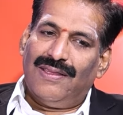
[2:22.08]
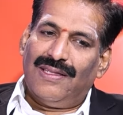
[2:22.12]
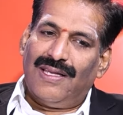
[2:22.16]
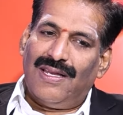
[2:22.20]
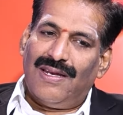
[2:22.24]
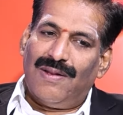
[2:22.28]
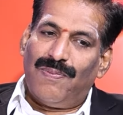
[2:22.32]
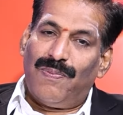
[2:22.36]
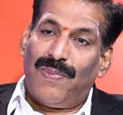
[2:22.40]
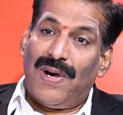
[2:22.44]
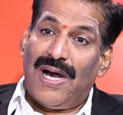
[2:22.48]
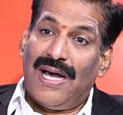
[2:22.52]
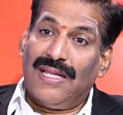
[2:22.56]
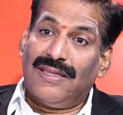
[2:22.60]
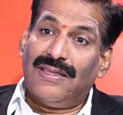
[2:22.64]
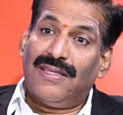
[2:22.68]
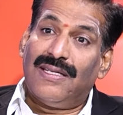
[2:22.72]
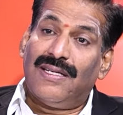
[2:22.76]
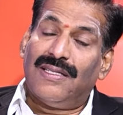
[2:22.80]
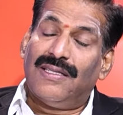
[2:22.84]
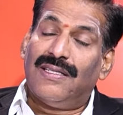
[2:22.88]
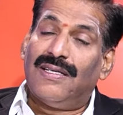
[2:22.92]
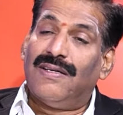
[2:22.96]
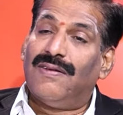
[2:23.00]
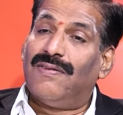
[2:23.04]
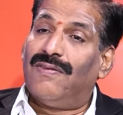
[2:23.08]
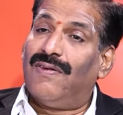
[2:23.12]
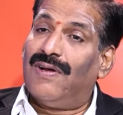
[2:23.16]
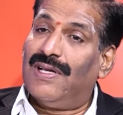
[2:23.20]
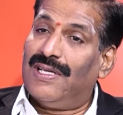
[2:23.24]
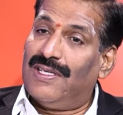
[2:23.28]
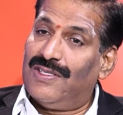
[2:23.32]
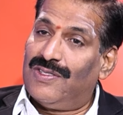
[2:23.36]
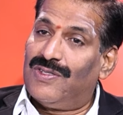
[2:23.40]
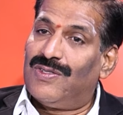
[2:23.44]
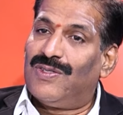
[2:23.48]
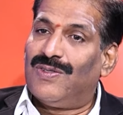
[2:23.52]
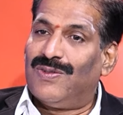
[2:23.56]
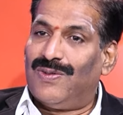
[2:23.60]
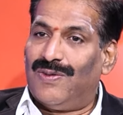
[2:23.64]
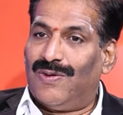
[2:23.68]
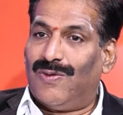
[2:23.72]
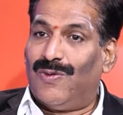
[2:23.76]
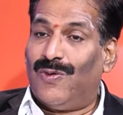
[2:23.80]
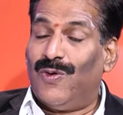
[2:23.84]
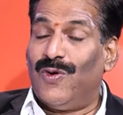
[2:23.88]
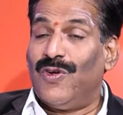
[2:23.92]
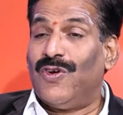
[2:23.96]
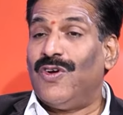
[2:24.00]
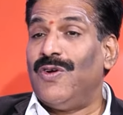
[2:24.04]
తన పాత్రతను వహిస్తూ
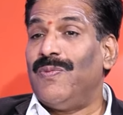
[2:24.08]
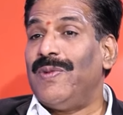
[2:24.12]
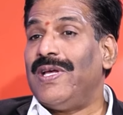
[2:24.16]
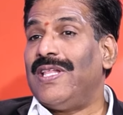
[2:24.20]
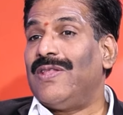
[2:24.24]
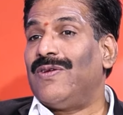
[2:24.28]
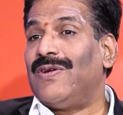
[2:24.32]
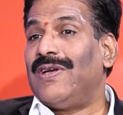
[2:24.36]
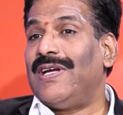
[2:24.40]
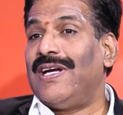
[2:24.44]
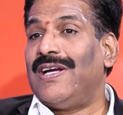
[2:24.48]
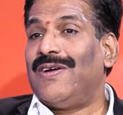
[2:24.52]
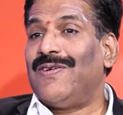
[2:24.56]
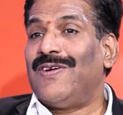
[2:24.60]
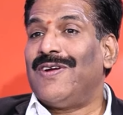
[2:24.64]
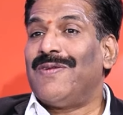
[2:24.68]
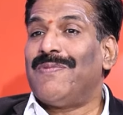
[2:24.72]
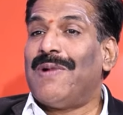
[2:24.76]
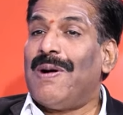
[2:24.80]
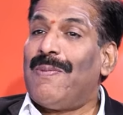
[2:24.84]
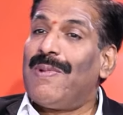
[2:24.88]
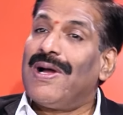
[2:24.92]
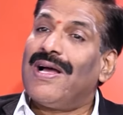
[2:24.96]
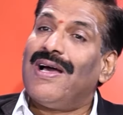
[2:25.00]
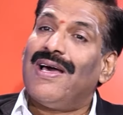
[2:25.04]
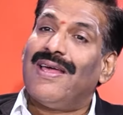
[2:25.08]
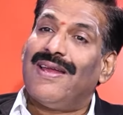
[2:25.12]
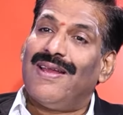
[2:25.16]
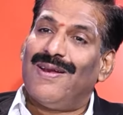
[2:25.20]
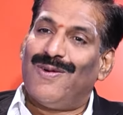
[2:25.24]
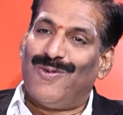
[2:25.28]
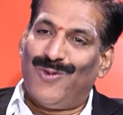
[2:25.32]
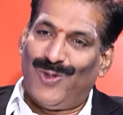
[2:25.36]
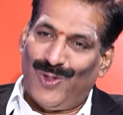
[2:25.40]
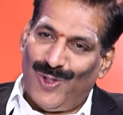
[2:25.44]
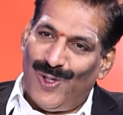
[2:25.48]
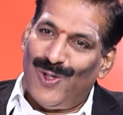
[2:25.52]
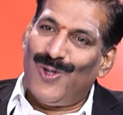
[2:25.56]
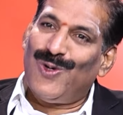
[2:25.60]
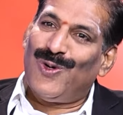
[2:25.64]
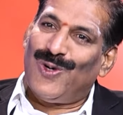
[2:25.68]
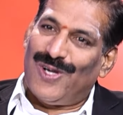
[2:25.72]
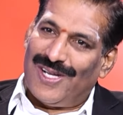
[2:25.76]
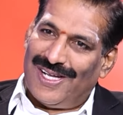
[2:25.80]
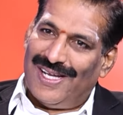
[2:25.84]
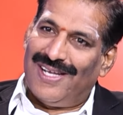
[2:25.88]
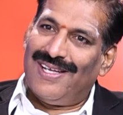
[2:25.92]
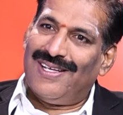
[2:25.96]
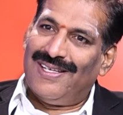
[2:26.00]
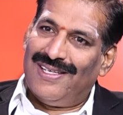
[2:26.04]
కొడుకు మీద ఉండేటువంటి మమకారాన్ని
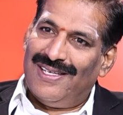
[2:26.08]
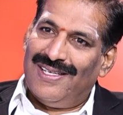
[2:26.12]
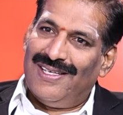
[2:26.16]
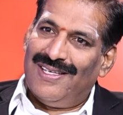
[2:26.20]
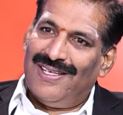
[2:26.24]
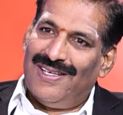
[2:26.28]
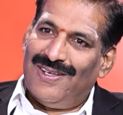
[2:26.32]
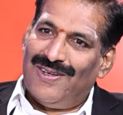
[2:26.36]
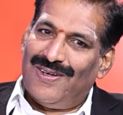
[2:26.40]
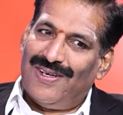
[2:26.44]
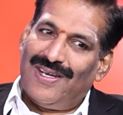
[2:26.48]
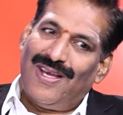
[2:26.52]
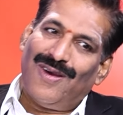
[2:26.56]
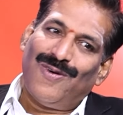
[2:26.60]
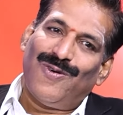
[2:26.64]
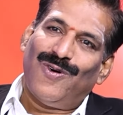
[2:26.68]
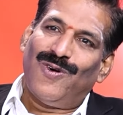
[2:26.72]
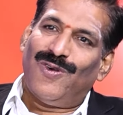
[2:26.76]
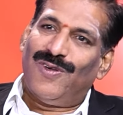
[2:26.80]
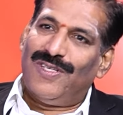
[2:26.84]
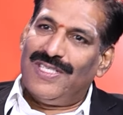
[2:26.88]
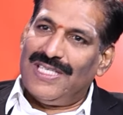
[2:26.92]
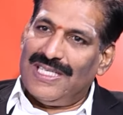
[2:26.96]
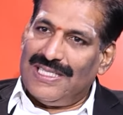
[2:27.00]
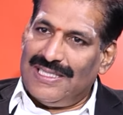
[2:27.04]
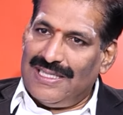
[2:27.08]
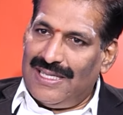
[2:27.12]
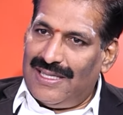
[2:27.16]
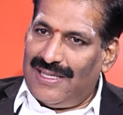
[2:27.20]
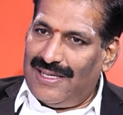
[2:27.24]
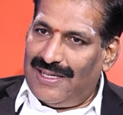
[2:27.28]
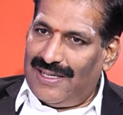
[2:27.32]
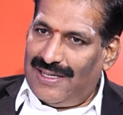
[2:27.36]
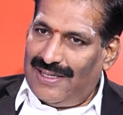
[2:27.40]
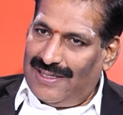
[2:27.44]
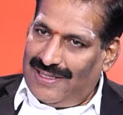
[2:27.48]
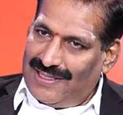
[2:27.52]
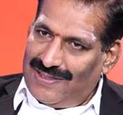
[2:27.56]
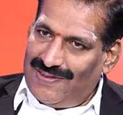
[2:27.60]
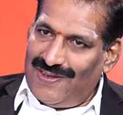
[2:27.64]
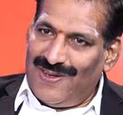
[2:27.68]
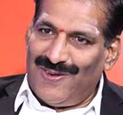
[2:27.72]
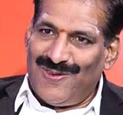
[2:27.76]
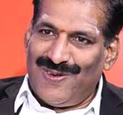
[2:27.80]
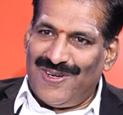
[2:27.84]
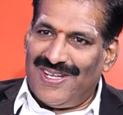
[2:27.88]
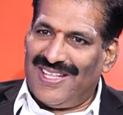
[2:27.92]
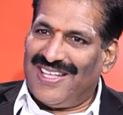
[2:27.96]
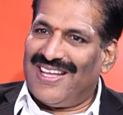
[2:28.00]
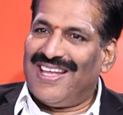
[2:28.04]
వదులుకోక నా కొడుకు చేసేది నిజమే
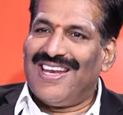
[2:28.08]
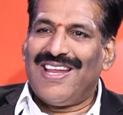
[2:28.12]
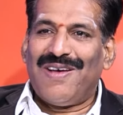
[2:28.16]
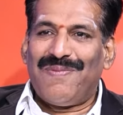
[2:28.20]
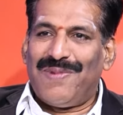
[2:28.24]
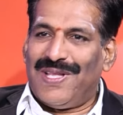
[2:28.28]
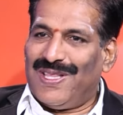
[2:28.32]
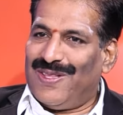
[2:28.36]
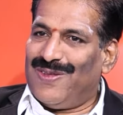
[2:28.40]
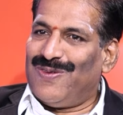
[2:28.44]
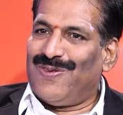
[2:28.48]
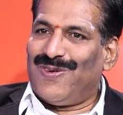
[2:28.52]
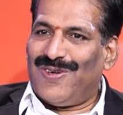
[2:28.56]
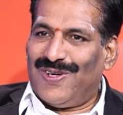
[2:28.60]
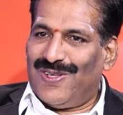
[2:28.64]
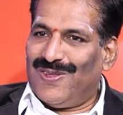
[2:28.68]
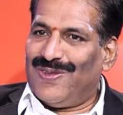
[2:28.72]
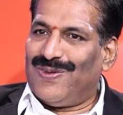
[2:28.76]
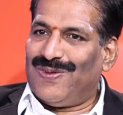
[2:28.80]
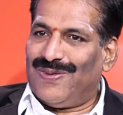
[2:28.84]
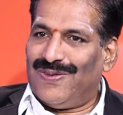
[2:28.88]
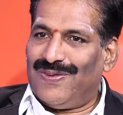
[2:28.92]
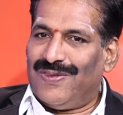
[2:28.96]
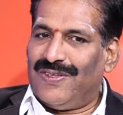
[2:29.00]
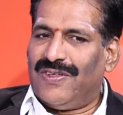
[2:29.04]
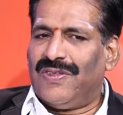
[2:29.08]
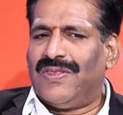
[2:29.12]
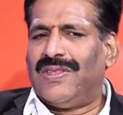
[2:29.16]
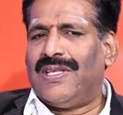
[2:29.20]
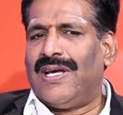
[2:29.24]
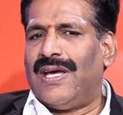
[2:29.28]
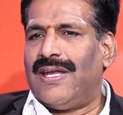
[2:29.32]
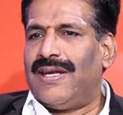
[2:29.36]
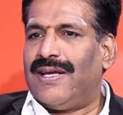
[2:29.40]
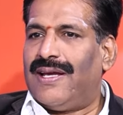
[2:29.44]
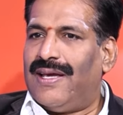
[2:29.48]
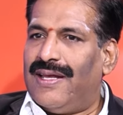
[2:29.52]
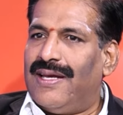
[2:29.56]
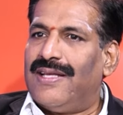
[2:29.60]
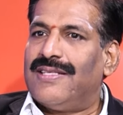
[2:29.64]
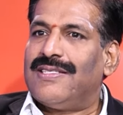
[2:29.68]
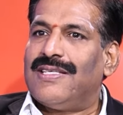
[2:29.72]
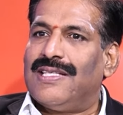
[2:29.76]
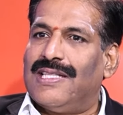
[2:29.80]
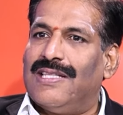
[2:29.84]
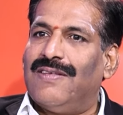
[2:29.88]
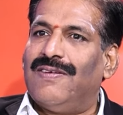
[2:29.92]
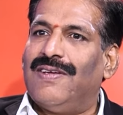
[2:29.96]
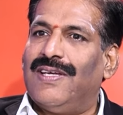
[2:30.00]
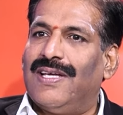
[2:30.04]
ఉంటుంది కానీ అబద్ధం ఉండదు యుద్ధానికైనా
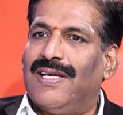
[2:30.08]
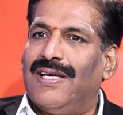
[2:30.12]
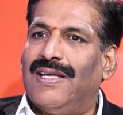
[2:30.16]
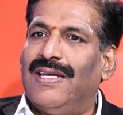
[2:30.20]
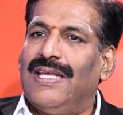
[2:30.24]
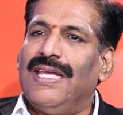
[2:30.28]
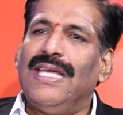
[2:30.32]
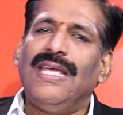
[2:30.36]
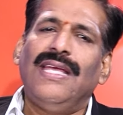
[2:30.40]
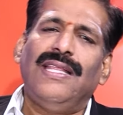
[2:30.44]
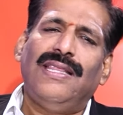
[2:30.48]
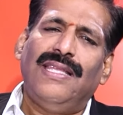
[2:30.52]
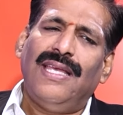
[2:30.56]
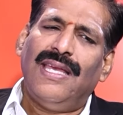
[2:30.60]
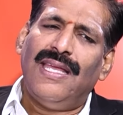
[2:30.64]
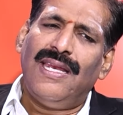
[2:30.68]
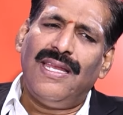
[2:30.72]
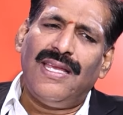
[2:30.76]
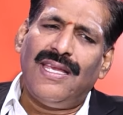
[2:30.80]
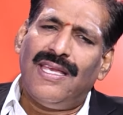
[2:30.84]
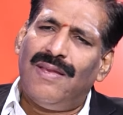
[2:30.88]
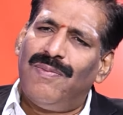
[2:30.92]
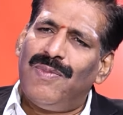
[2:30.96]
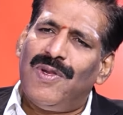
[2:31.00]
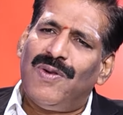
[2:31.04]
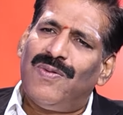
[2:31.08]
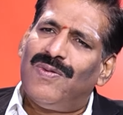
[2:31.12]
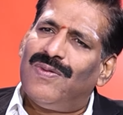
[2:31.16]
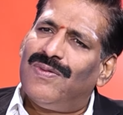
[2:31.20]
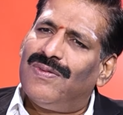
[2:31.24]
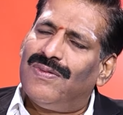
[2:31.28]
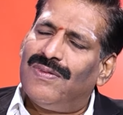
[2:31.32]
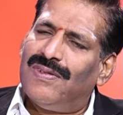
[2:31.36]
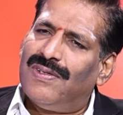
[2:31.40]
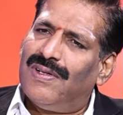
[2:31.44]
సిద్ధమే కానీ ఈ దేనికి మేము